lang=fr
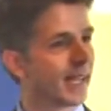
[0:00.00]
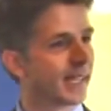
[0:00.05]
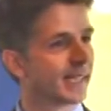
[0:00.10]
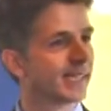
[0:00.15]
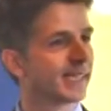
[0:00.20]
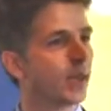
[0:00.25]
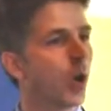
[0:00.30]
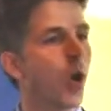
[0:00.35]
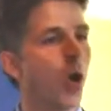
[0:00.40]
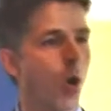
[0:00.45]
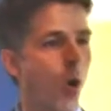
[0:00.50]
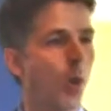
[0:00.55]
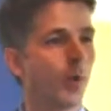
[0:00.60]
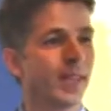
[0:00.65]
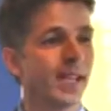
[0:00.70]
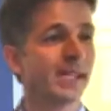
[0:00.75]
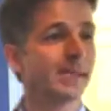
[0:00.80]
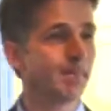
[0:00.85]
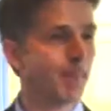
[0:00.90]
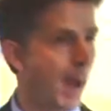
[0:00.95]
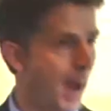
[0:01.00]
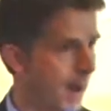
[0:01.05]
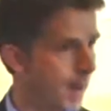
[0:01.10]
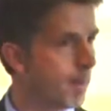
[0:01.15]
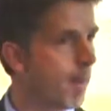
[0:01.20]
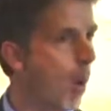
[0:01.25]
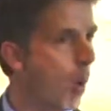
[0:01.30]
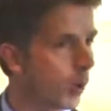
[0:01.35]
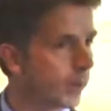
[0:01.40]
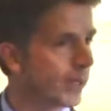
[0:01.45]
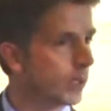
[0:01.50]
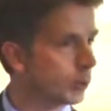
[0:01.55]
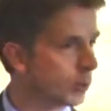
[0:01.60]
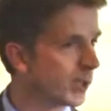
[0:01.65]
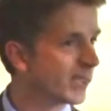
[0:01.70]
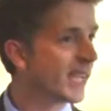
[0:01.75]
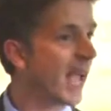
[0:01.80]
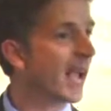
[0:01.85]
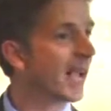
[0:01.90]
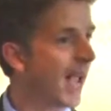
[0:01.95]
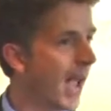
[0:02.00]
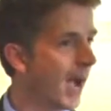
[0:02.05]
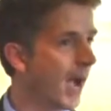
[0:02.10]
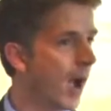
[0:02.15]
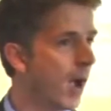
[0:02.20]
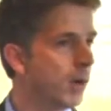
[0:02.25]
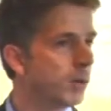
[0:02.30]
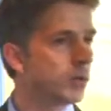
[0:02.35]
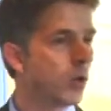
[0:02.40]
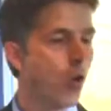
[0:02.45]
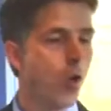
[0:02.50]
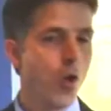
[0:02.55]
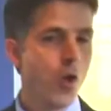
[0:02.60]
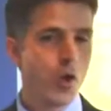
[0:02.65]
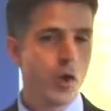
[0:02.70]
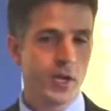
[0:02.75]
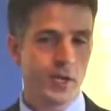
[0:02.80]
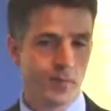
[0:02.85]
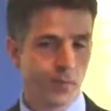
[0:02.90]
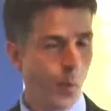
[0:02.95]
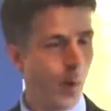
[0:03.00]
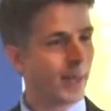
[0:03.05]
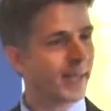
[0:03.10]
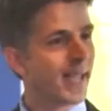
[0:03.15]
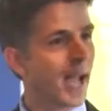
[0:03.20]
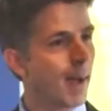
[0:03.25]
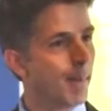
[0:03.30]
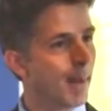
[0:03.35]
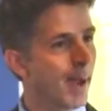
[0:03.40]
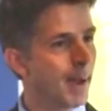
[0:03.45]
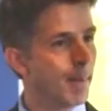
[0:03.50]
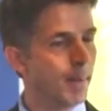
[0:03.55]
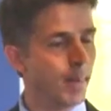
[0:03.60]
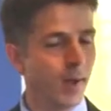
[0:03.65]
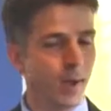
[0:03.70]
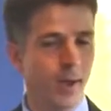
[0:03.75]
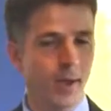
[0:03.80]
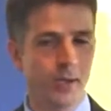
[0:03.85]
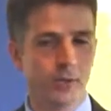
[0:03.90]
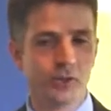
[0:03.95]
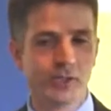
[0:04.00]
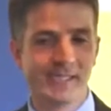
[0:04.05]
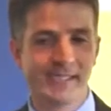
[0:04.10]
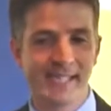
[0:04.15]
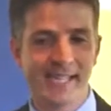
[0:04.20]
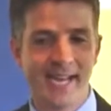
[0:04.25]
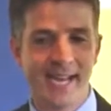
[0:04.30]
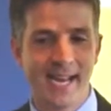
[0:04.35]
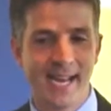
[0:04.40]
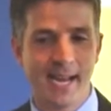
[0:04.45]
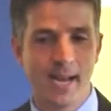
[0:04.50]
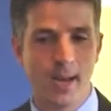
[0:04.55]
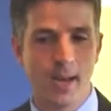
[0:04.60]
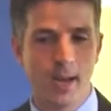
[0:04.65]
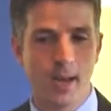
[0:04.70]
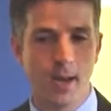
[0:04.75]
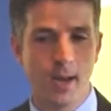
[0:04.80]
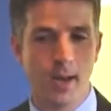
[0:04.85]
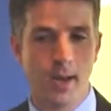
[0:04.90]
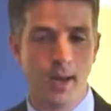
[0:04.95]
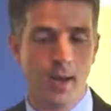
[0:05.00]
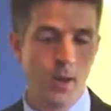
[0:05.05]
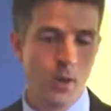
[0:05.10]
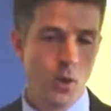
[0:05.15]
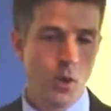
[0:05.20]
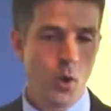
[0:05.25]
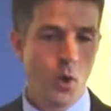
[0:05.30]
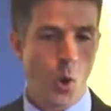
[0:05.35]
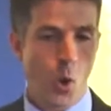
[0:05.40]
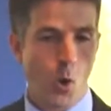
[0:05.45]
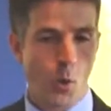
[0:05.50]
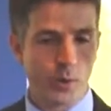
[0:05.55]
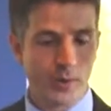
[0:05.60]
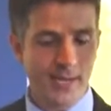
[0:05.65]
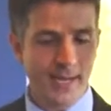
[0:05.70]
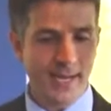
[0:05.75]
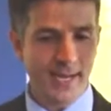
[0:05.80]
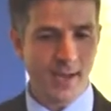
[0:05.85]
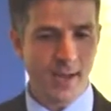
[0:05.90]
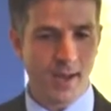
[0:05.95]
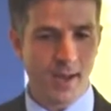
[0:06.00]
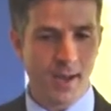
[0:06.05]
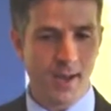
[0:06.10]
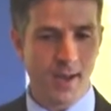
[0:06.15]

candidats. On espère monter jusqu'à 40. Il faut être quand même, euh, je dirais, on est